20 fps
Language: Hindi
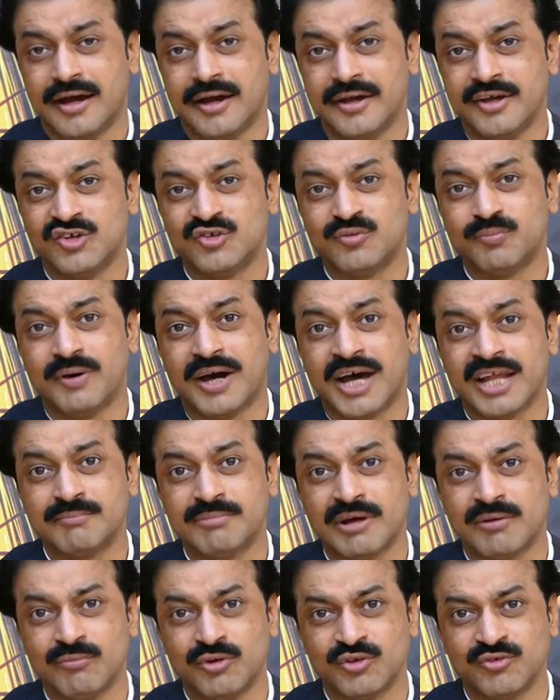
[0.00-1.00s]
इस बात
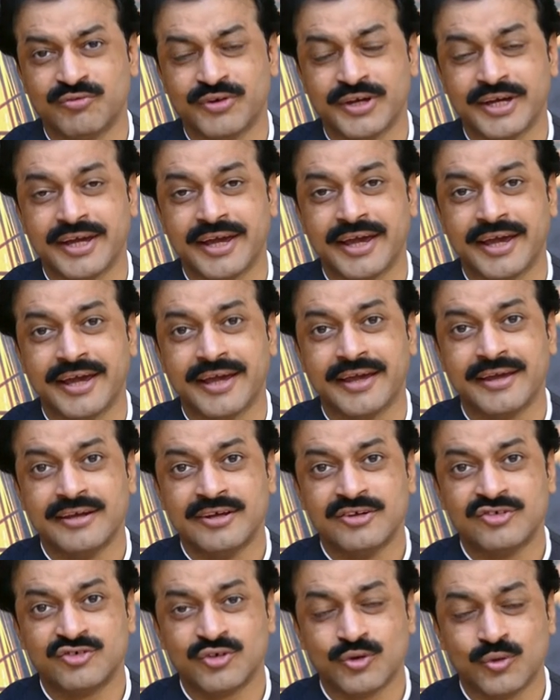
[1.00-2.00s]
पर मुतफिक हैं
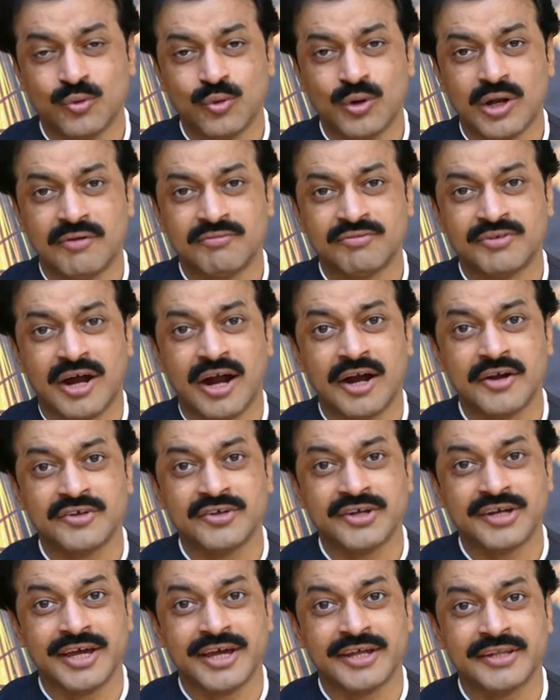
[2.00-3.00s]
स्कूल ऑफ थाट
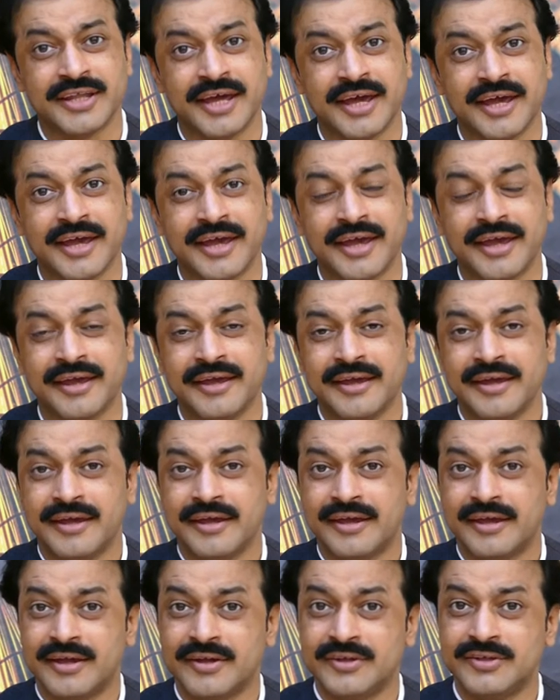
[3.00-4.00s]
ये कहता है
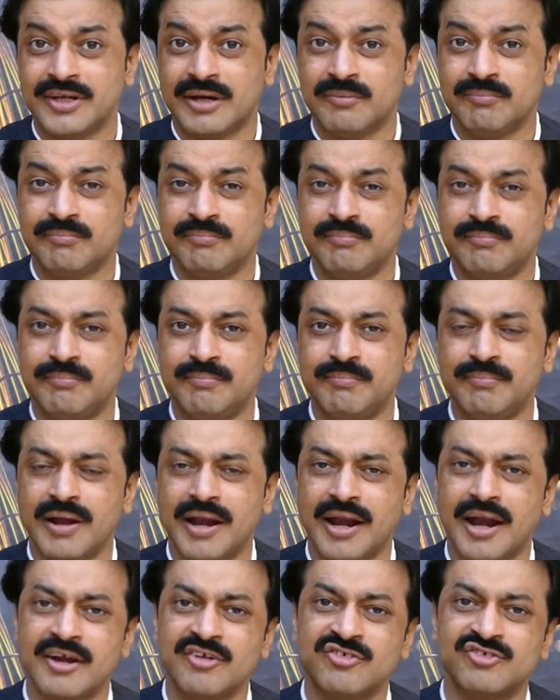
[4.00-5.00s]
कि जब
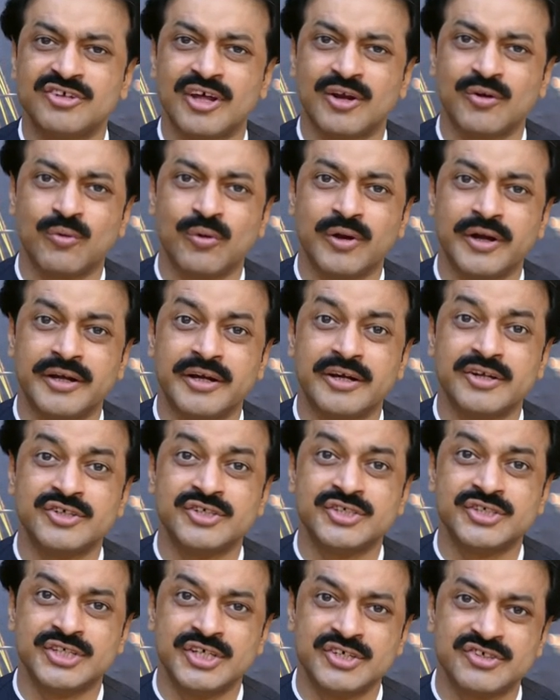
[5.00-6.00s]
ब्लड सर्कुलेटेड
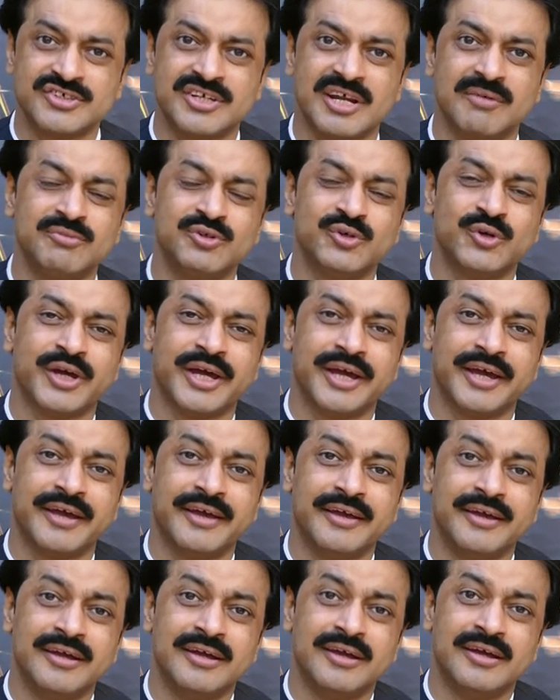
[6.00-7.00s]
सिस्टम जो है
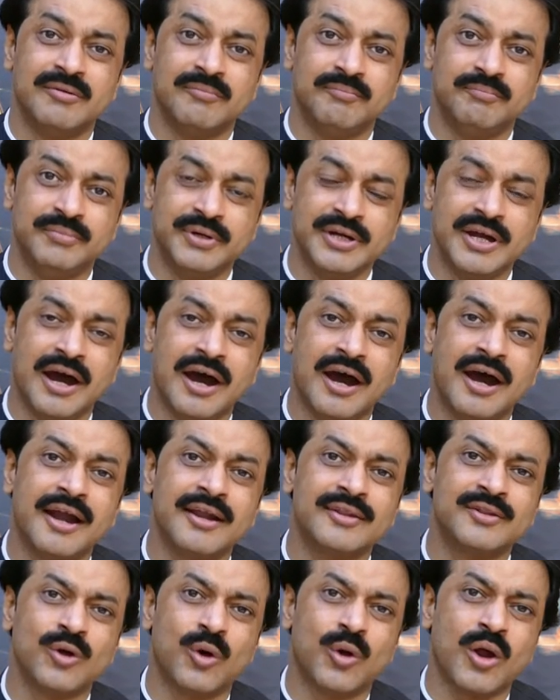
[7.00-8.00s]
बिगाड़
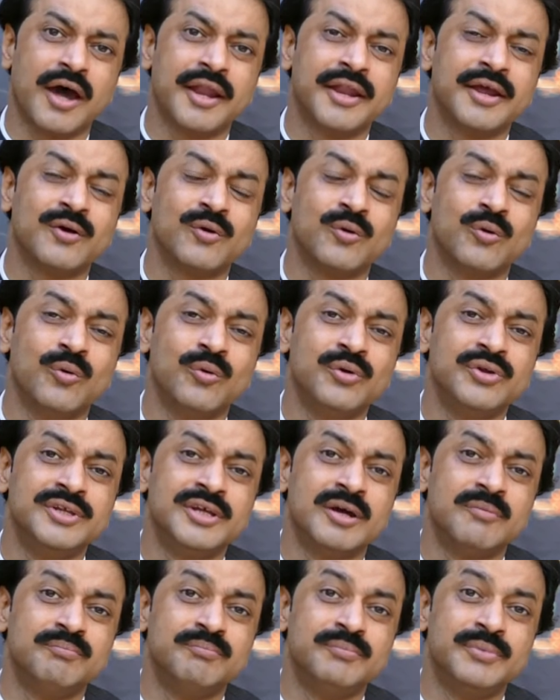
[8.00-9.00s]
दौरान खून
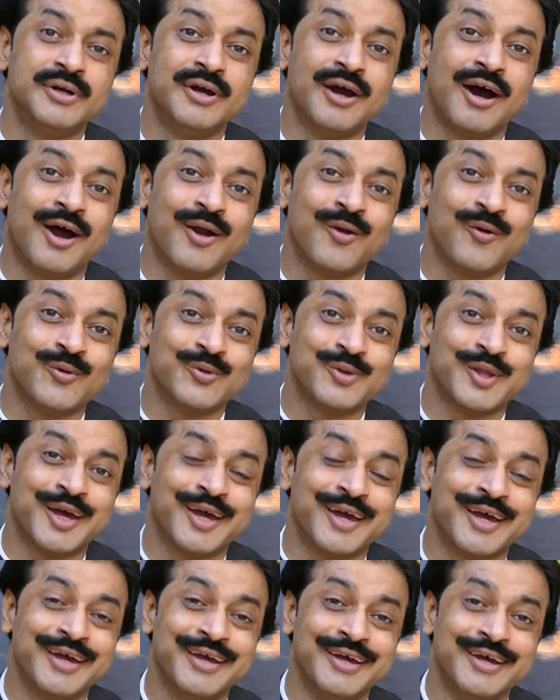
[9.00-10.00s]
जब बिगाड़ होता
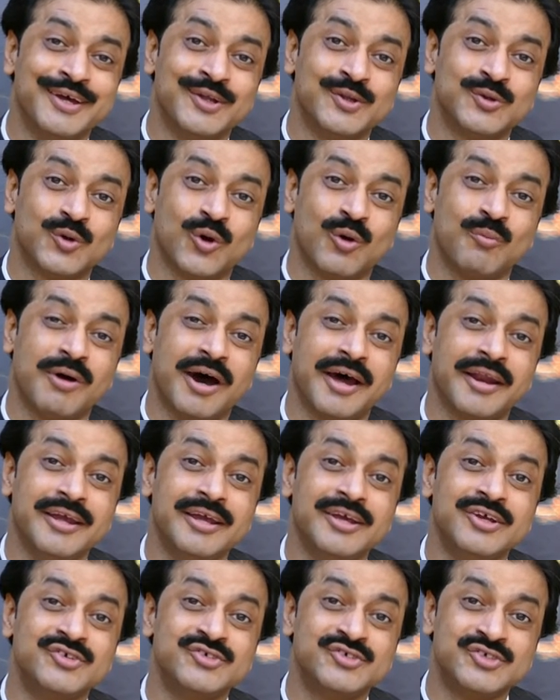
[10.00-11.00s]
है तो
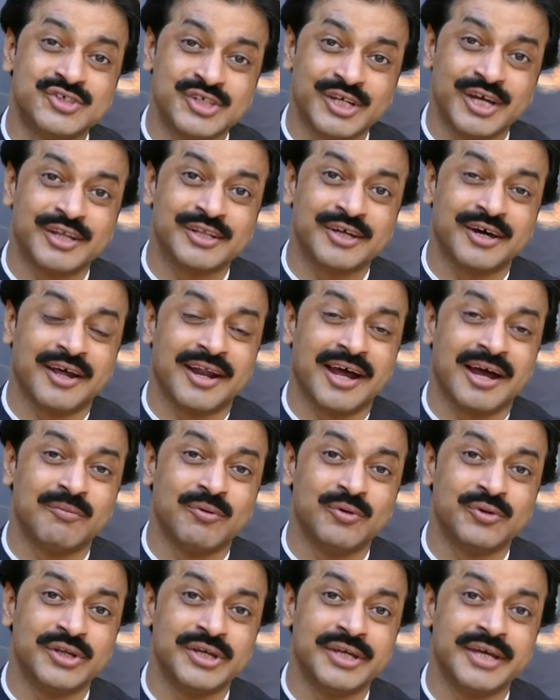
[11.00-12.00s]
हमारी सेहत ख़राब
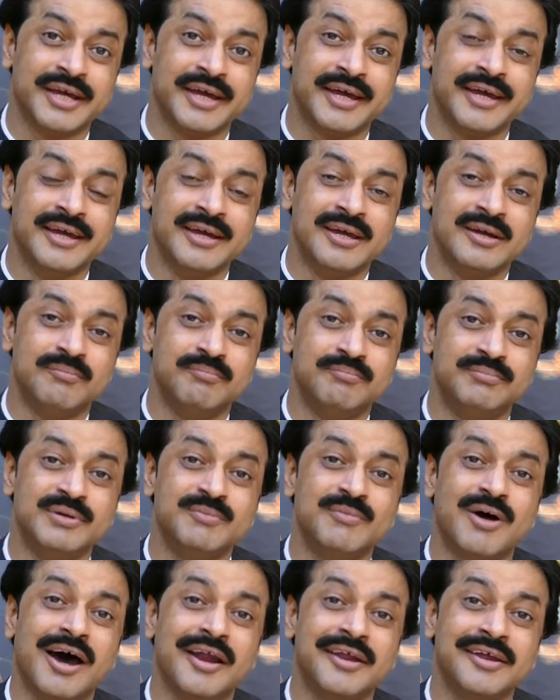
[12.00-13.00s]
होती है
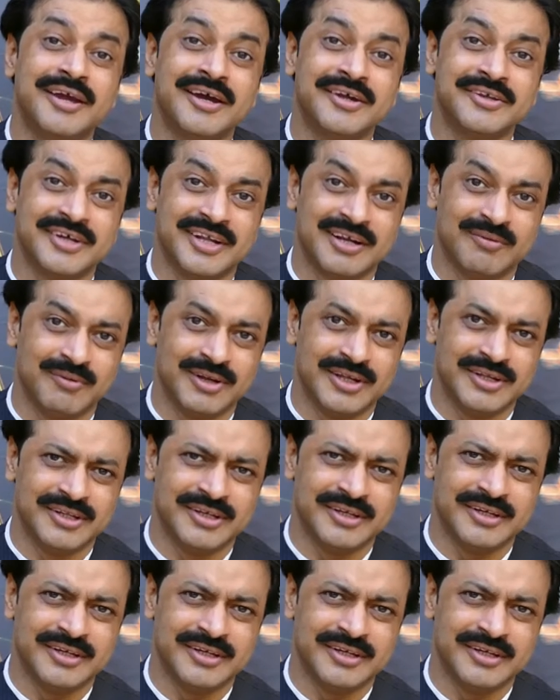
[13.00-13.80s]
बीमारियां जन्म लेती